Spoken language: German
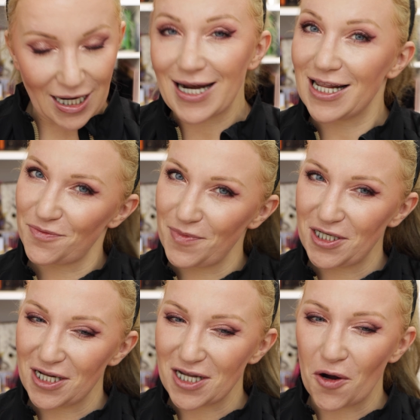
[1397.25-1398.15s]
Dann lasst
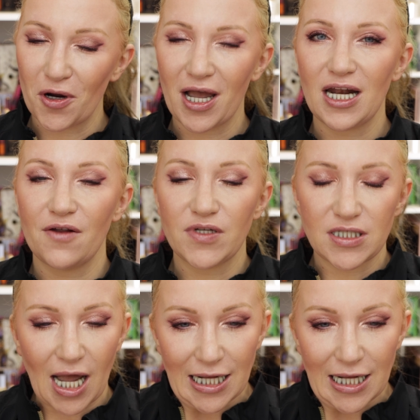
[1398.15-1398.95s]
mich das auch gerne wissen.